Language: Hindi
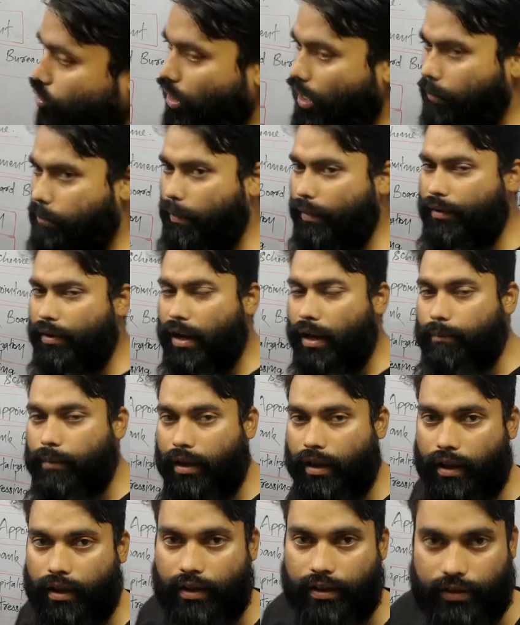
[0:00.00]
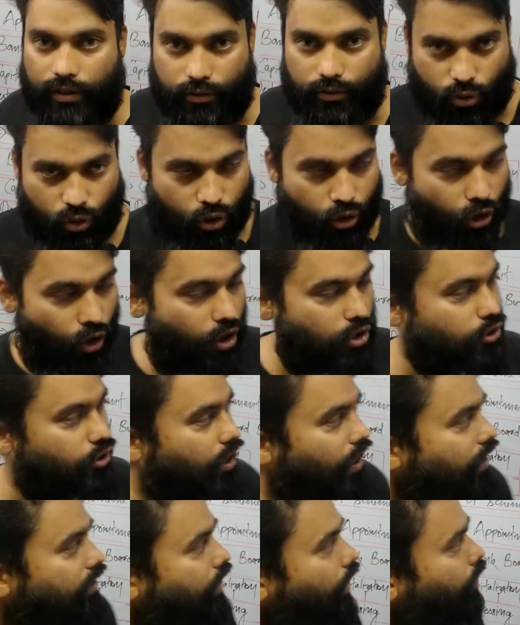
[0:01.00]
2015 में इसको लॉन्च
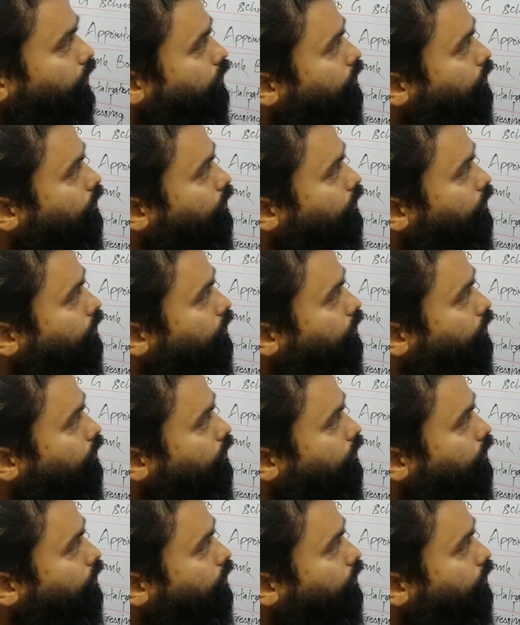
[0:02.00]
किया था